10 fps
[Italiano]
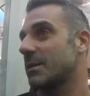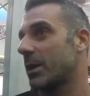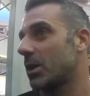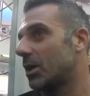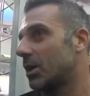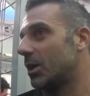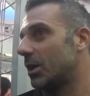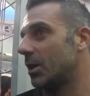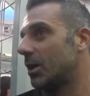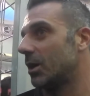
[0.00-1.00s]

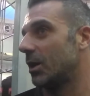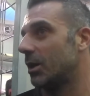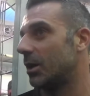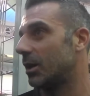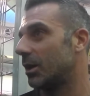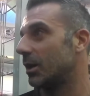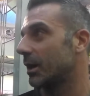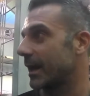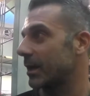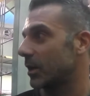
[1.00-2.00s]
però
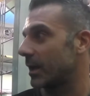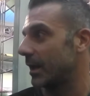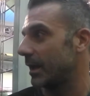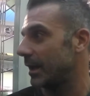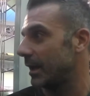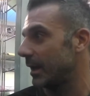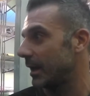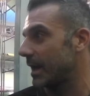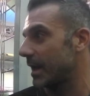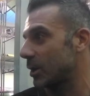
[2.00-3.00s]
credo
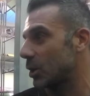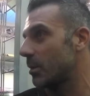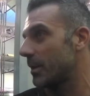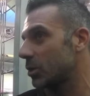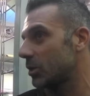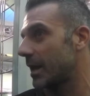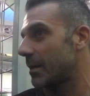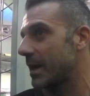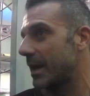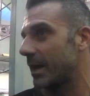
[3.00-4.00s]
che, che, è arrivato il momento di
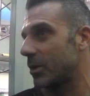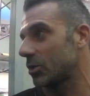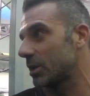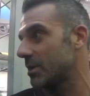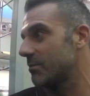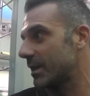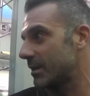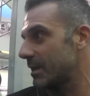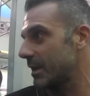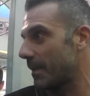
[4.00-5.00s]
cambiare la rotta, di invertire,